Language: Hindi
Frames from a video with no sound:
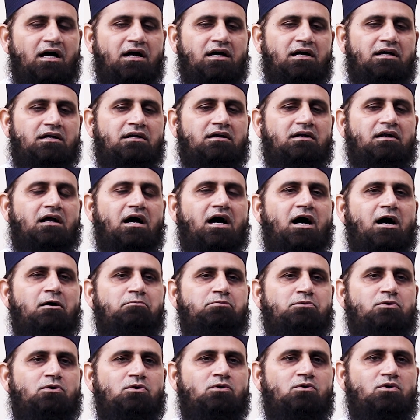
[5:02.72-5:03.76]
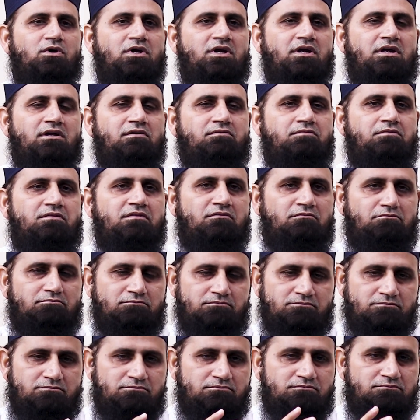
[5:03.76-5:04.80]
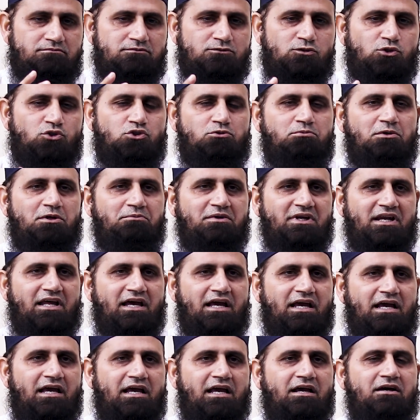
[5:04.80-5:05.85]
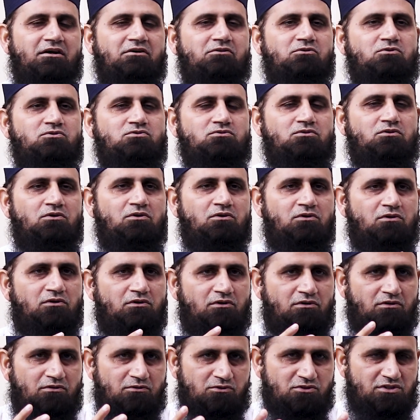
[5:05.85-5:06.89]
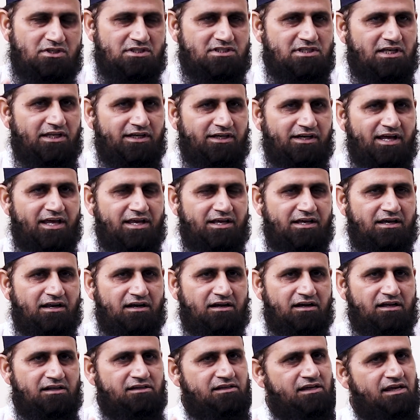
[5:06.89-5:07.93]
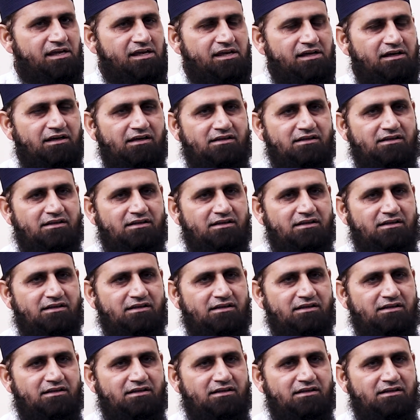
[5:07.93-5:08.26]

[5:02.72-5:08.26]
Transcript: अगर आपको कोई दुश्मन मिला है उसको उसके साथ लड़ाई करना चाहें